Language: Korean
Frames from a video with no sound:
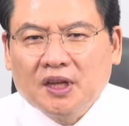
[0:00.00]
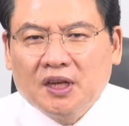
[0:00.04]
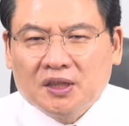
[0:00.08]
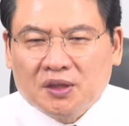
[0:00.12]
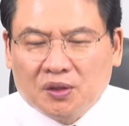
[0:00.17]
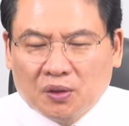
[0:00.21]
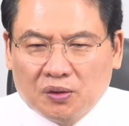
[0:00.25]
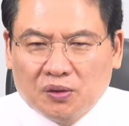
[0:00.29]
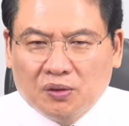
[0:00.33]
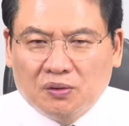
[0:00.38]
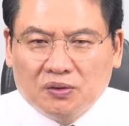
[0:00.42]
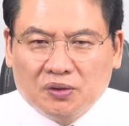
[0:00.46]

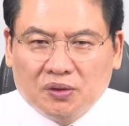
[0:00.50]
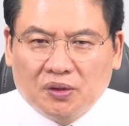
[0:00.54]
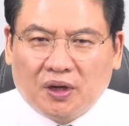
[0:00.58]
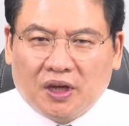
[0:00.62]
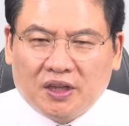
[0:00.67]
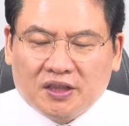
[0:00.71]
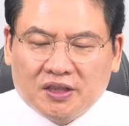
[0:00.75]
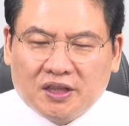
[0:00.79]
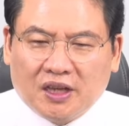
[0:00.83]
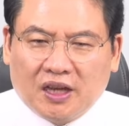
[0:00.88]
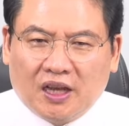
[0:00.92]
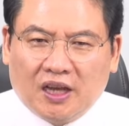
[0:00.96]
노동운동
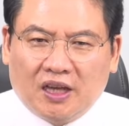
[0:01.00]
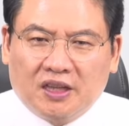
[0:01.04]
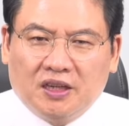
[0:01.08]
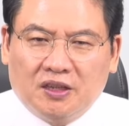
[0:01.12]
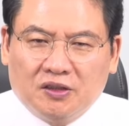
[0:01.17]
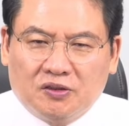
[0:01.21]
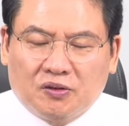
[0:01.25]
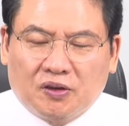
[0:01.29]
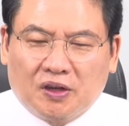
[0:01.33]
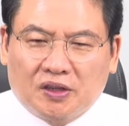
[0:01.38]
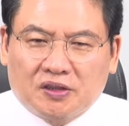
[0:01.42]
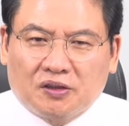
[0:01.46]
한 애들
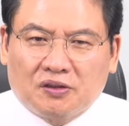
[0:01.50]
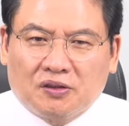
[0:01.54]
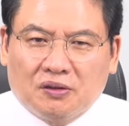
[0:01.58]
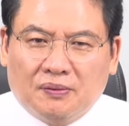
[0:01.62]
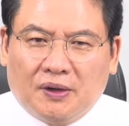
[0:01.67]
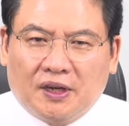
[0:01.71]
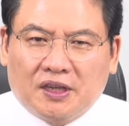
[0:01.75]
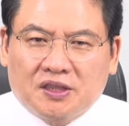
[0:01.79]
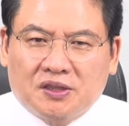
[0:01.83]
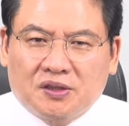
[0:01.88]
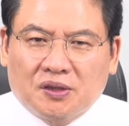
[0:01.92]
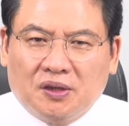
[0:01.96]
중에서도
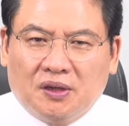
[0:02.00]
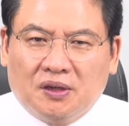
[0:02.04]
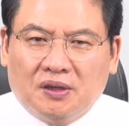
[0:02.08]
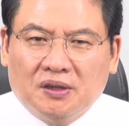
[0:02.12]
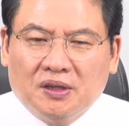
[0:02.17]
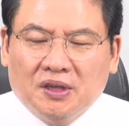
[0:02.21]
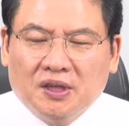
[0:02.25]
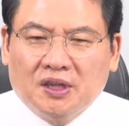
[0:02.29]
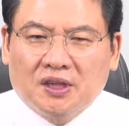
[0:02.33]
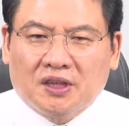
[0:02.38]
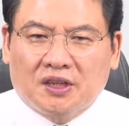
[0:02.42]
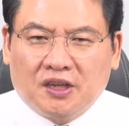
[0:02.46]
말이죠.
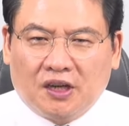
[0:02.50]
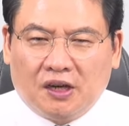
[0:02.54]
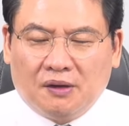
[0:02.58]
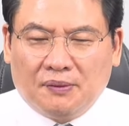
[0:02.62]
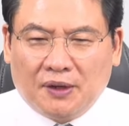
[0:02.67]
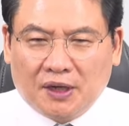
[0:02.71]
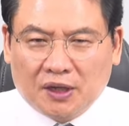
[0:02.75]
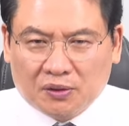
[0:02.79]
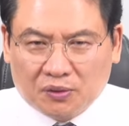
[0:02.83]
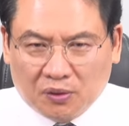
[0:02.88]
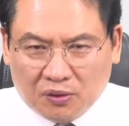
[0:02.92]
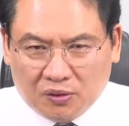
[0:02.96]

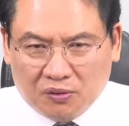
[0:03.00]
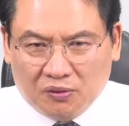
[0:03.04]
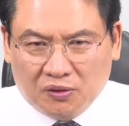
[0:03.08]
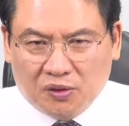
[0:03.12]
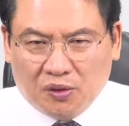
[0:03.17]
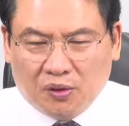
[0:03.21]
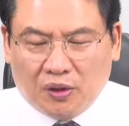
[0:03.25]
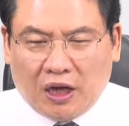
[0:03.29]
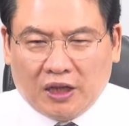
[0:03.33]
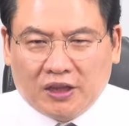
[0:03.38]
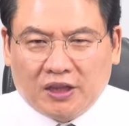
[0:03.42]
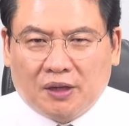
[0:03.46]
그야말로
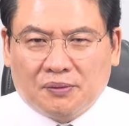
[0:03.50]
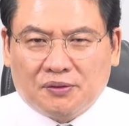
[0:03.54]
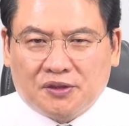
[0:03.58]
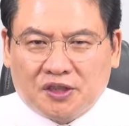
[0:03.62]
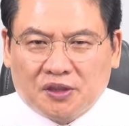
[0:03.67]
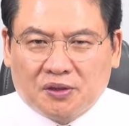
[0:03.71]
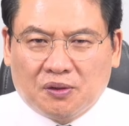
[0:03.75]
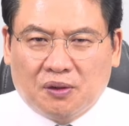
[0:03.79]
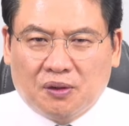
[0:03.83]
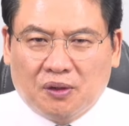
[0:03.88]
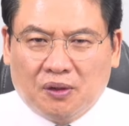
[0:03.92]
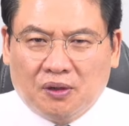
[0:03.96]
노동운동
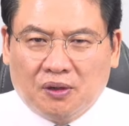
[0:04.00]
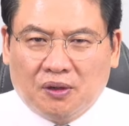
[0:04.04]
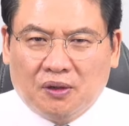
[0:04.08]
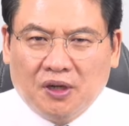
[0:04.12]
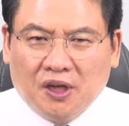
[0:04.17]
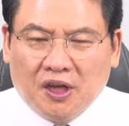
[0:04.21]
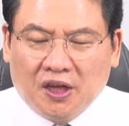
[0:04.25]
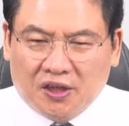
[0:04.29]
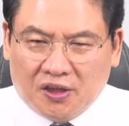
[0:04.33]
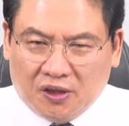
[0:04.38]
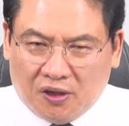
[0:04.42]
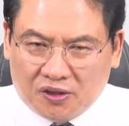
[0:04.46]
한답시고
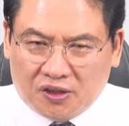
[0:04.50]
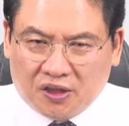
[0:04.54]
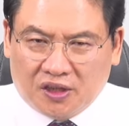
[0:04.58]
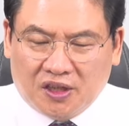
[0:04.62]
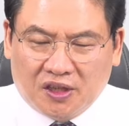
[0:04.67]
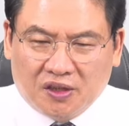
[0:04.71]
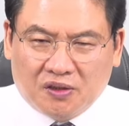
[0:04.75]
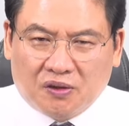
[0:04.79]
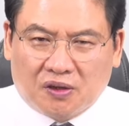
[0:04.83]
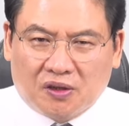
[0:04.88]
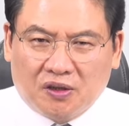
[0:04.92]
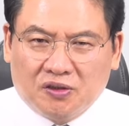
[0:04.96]
여성
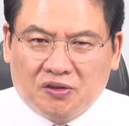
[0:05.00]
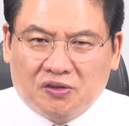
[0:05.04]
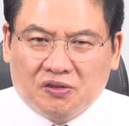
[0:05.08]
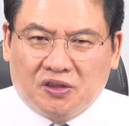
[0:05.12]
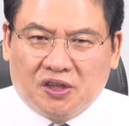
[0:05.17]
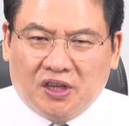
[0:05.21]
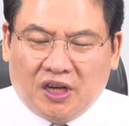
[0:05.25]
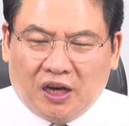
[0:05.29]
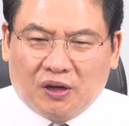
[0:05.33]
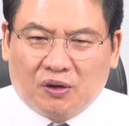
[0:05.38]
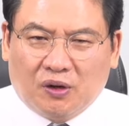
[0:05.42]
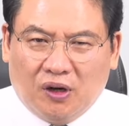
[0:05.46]
인권을
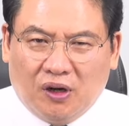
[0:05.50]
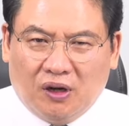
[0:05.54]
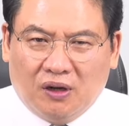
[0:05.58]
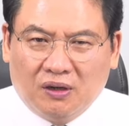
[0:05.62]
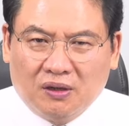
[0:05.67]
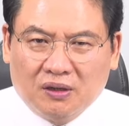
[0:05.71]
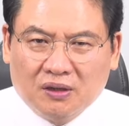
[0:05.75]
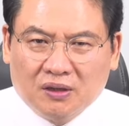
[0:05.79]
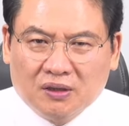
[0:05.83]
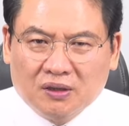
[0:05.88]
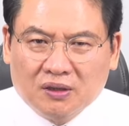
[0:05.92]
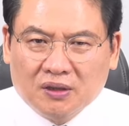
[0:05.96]

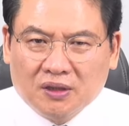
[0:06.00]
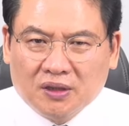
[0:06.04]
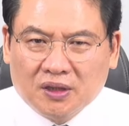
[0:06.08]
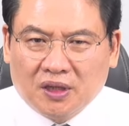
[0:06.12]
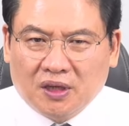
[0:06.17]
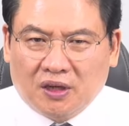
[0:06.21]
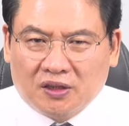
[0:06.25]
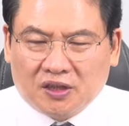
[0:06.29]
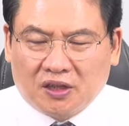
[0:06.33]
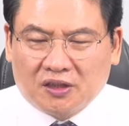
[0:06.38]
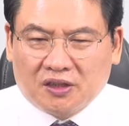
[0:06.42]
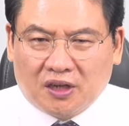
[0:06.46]
유린하고
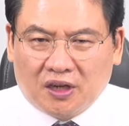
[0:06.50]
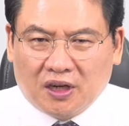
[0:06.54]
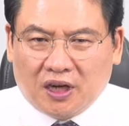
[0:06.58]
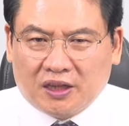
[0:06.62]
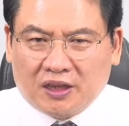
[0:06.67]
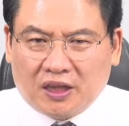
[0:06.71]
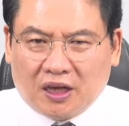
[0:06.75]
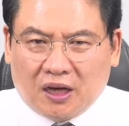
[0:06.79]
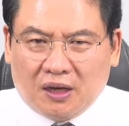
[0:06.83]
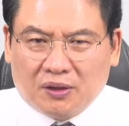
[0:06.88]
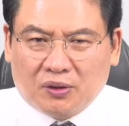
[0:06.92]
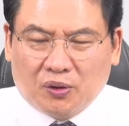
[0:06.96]
여성들을
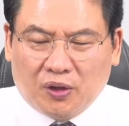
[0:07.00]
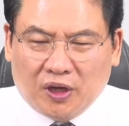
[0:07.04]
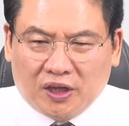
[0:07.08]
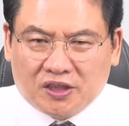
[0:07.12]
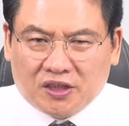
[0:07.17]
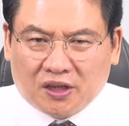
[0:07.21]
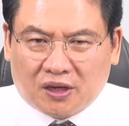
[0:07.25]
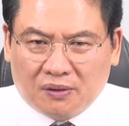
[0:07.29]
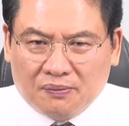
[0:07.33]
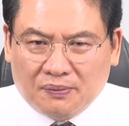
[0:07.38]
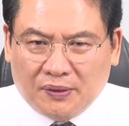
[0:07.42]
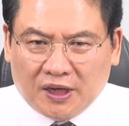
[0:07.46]
갖다가
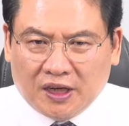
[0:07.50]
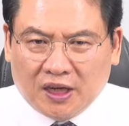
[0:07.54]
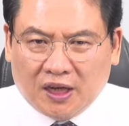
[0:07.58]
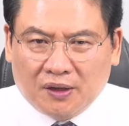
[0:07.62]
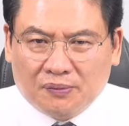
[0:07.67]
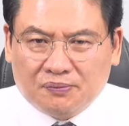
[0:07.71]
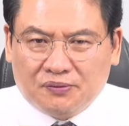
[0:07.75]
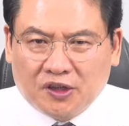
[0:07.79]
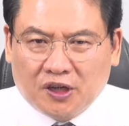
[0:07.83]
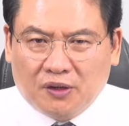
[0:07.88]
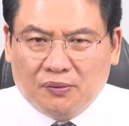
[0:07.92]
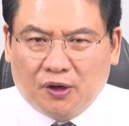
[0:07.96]
노예처럼
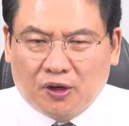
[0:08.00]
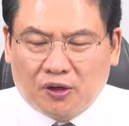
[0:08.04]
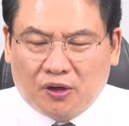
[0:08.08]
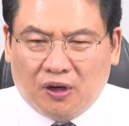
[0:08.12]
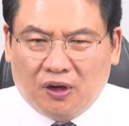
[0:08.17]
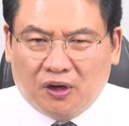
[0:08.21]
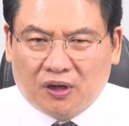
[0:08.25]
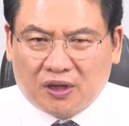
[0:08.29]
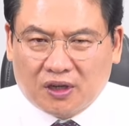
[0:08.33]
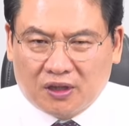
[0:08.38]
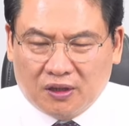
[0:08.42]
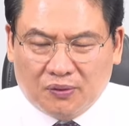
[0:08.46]
말이야
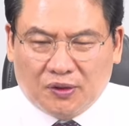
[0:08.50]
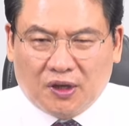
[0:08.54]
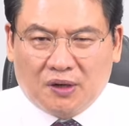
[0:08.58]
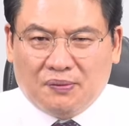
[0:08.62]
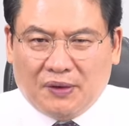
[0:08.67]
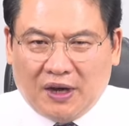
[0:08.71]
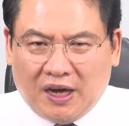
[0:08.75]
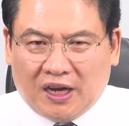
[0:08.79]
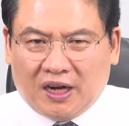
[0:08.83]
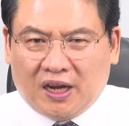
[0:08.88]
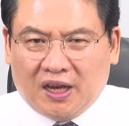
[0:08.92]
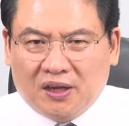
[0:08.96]
부려먹고 그런 놈들
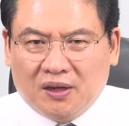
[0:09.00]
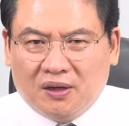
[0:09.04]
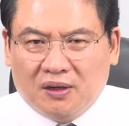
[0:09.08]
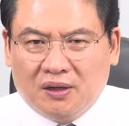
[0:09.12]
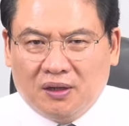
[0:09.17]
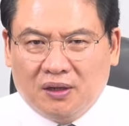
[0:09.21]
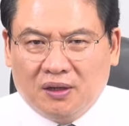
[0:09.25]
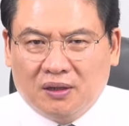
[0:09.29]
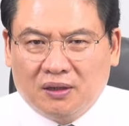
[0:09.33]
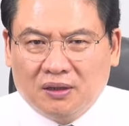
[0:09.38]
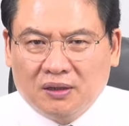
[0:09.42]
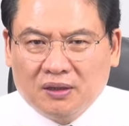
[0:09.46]

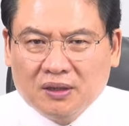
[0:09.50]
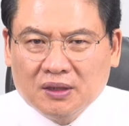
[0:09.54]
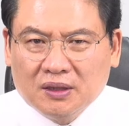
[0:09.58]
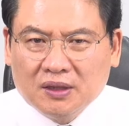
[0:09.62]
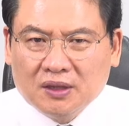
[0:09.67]
많아요.